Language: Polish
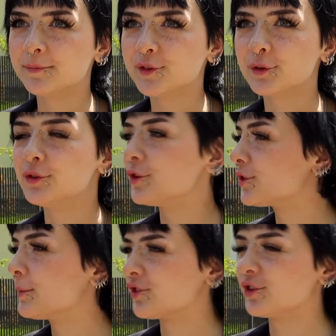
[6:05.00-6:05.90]
Trudność
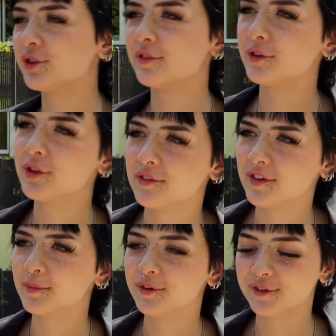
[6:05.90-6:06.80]
to może to
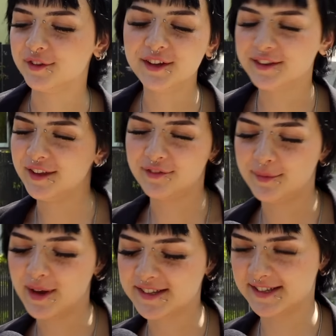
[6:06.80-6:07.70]
dowodowe, bo nigdy nie
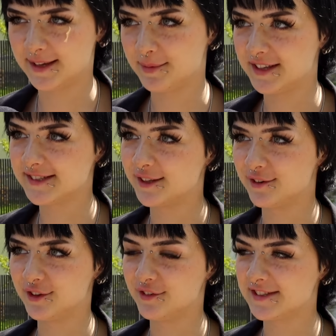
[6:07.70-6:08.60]
wiem, jak się zabrać za
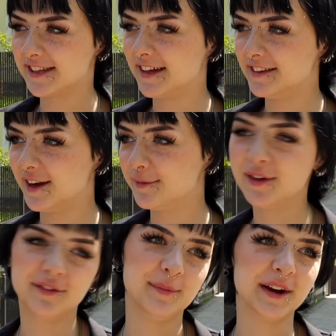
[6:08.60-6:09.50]
dowodowe zadania.
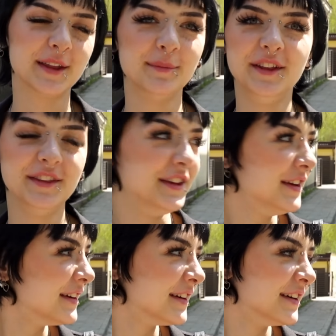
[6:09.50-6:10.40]
Nie wiem, jak tam
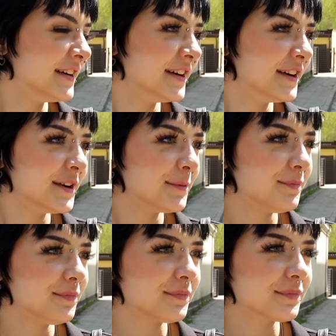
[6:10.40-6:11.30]
inni.
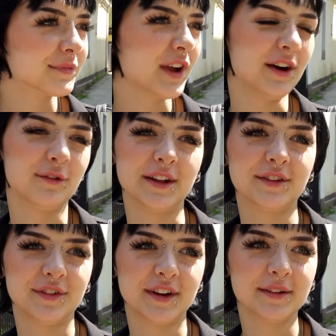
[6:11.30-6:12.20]
No a
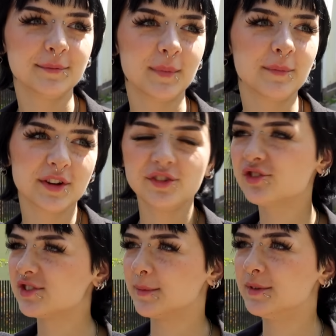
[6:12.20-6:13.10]
łatwe. Mam wrażenie,
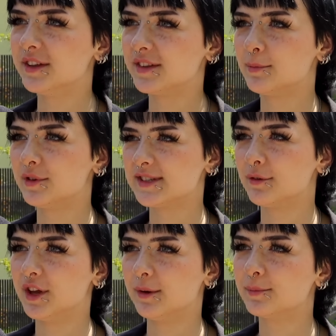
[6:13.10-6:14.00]
że zamknięte były
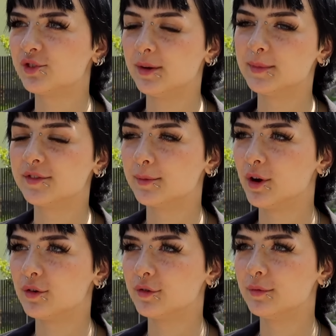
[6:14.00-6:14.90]
całkiem przyjemne w tym
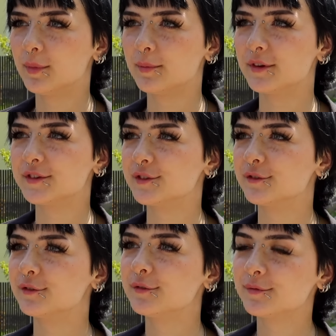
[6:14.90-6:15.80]
roku po prostu.